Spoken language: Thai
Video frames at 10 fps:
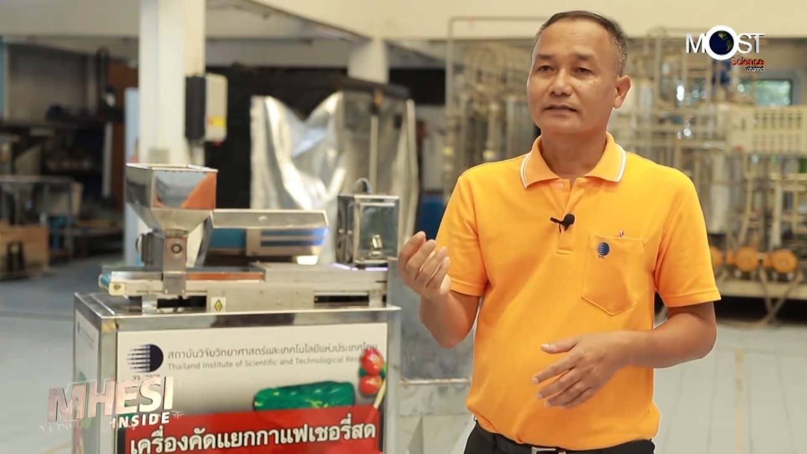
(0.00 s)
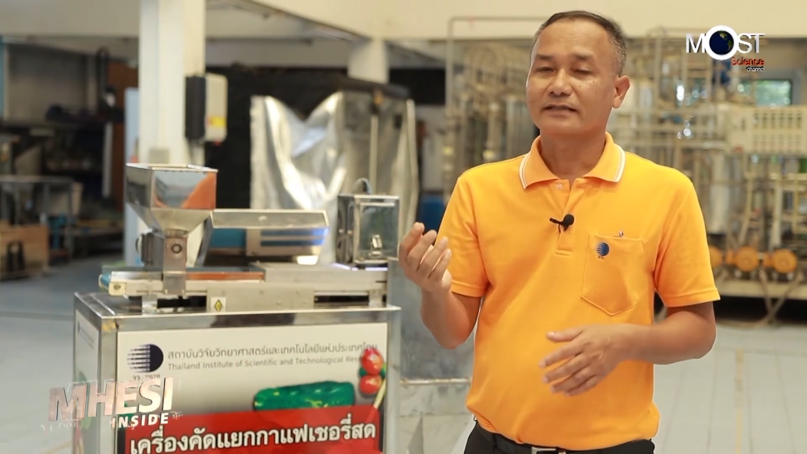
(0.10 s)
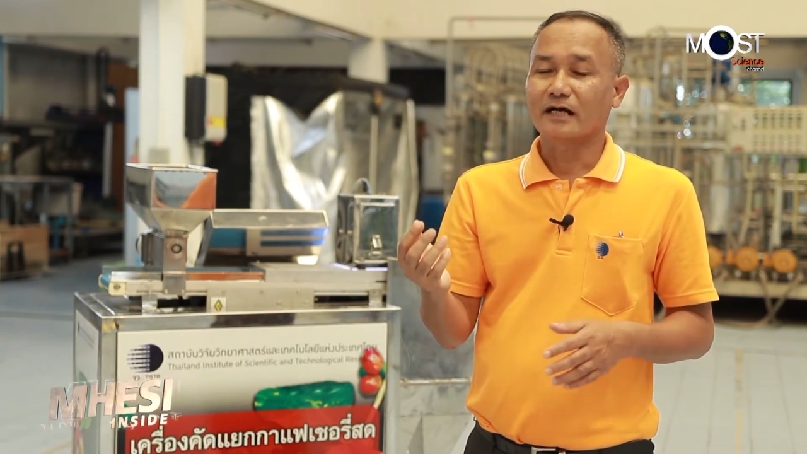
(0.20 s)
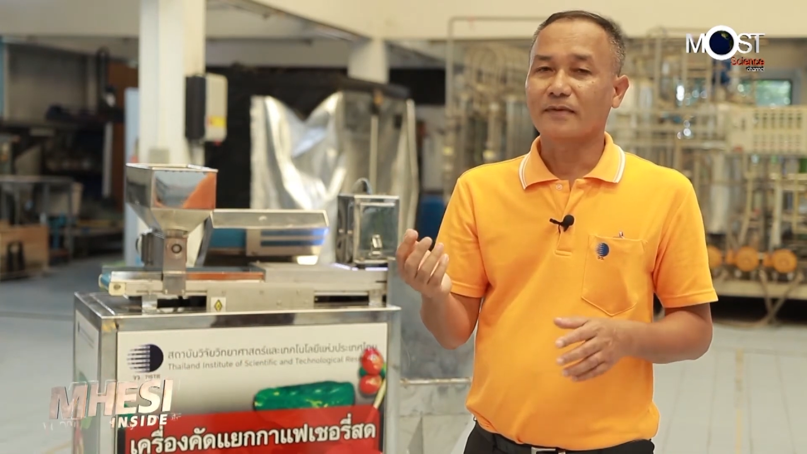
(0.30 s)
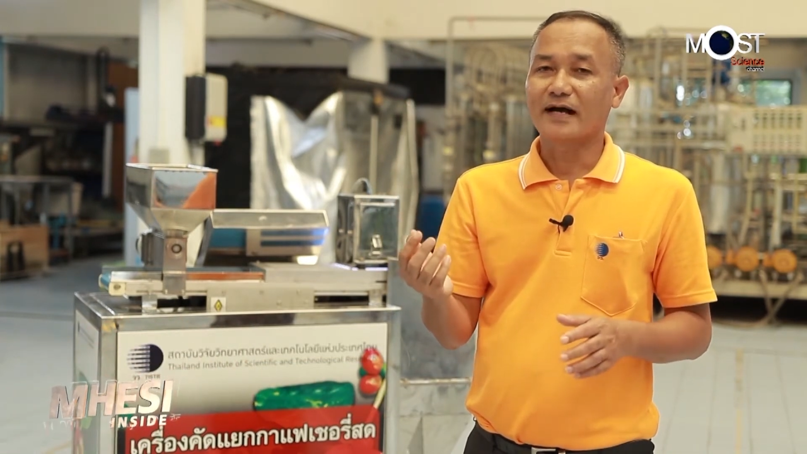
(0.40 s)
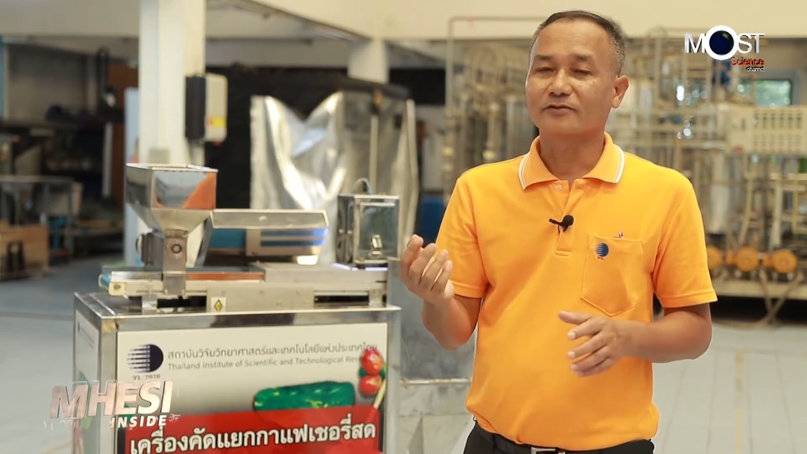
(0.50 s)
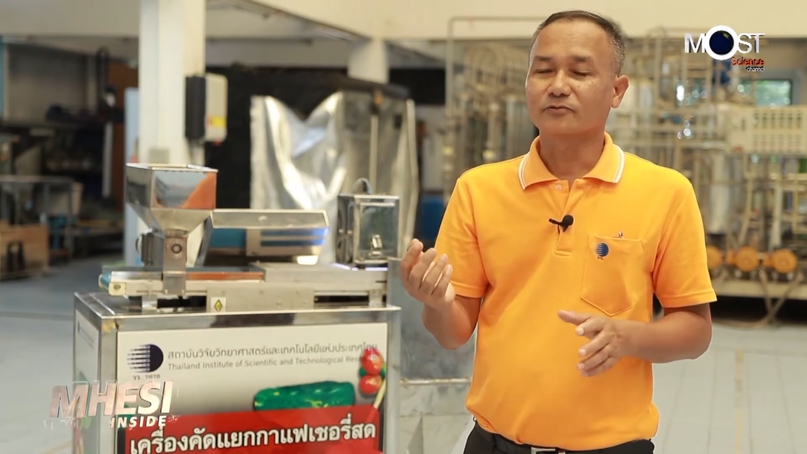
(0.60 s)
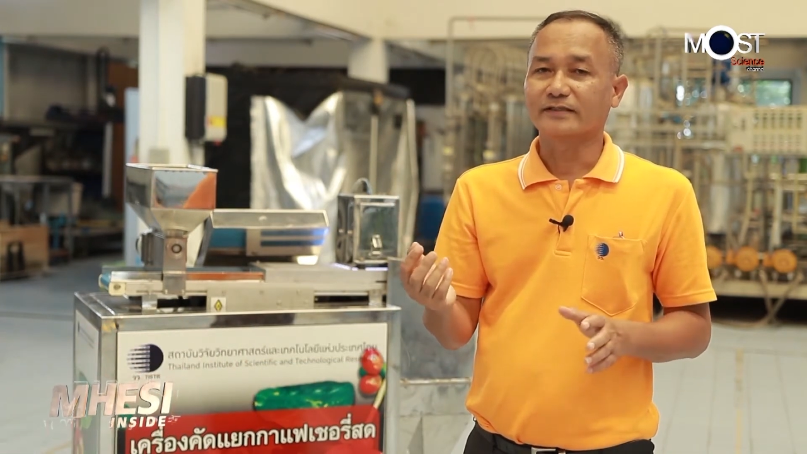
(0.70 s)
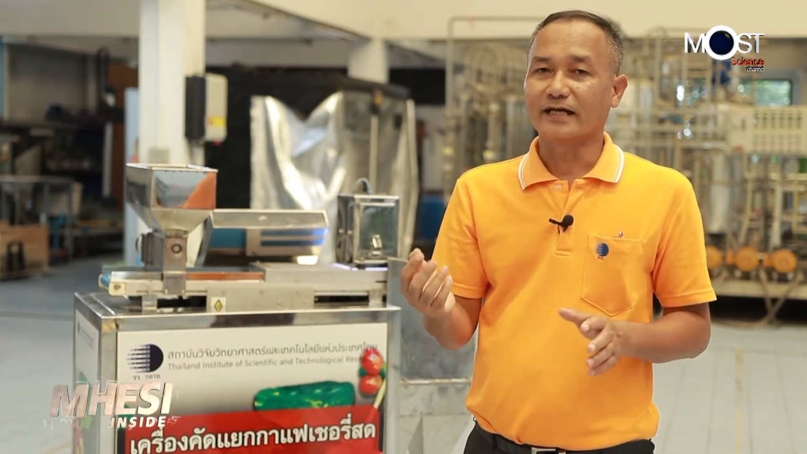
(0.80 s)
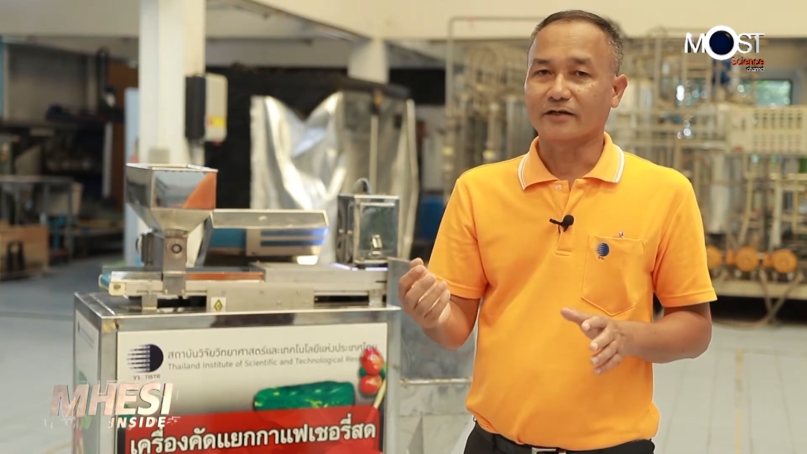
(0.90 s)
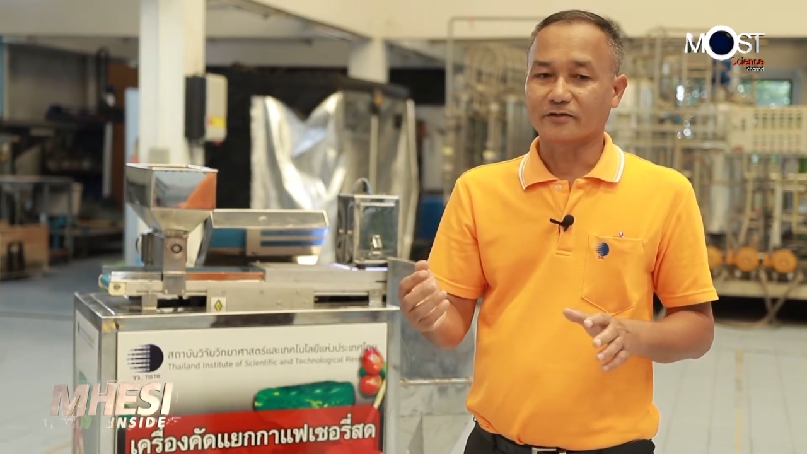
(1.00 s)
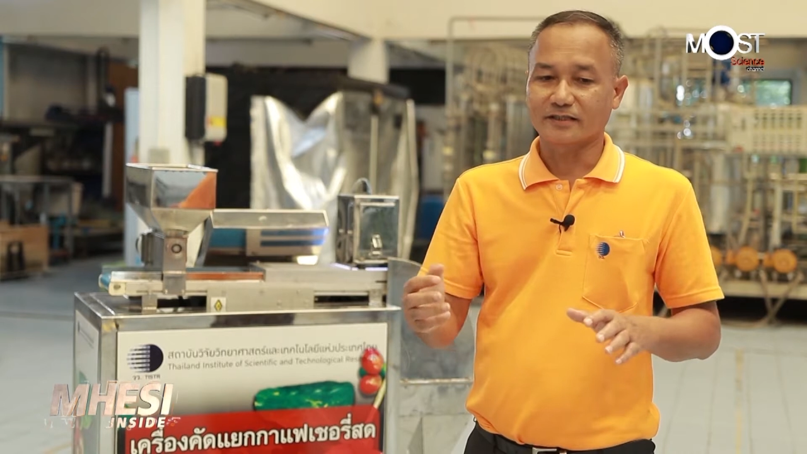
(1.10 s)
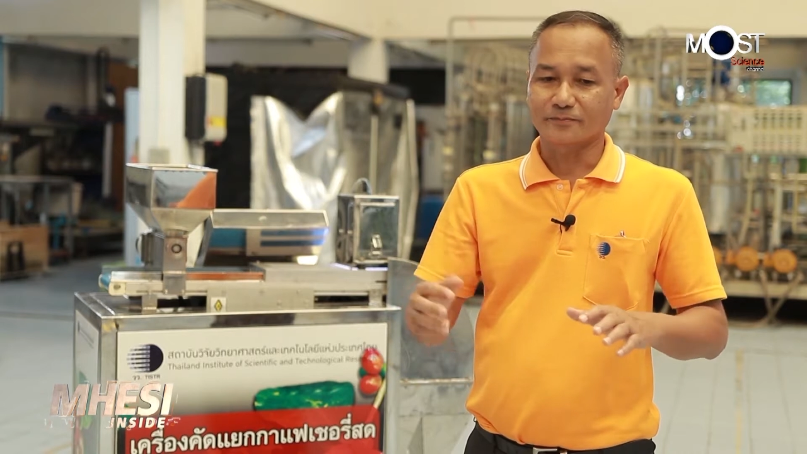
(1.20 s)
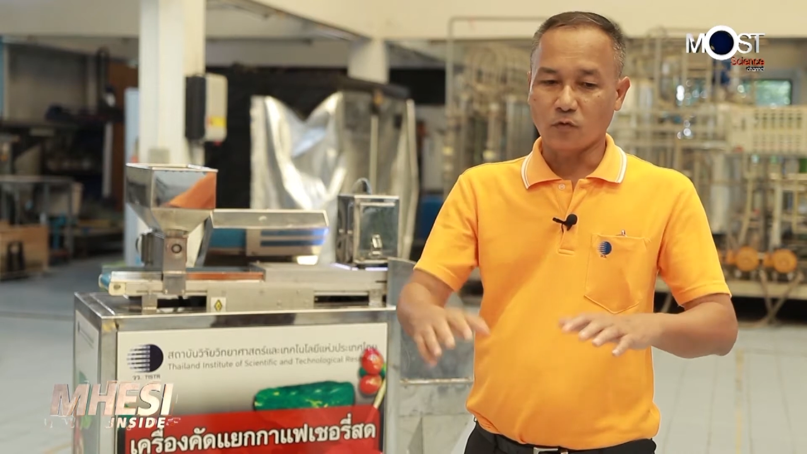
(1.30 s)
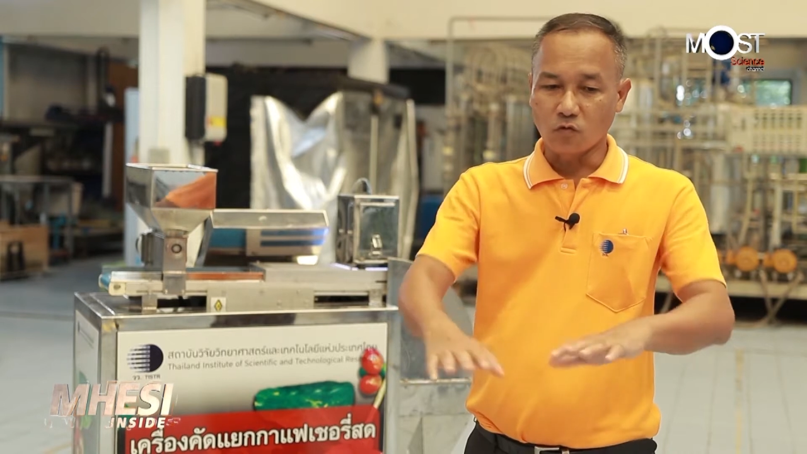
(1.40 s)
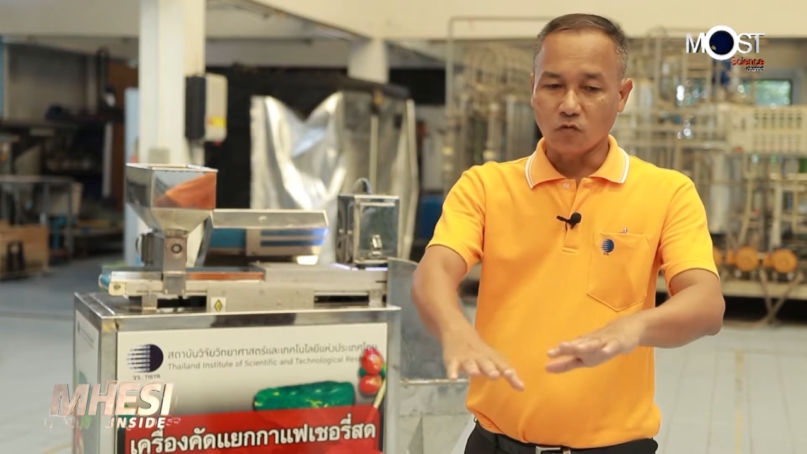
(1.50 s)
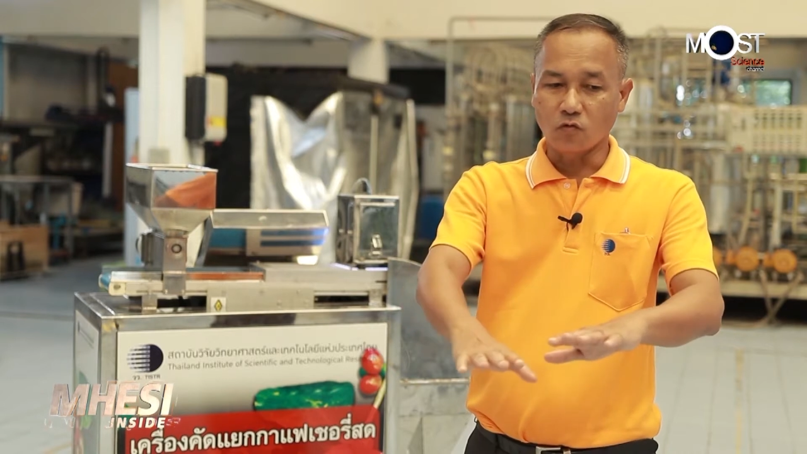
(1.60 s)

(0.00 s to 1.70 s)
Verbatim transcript: ชาวบ้านส่วนใหญ่ก็จะปู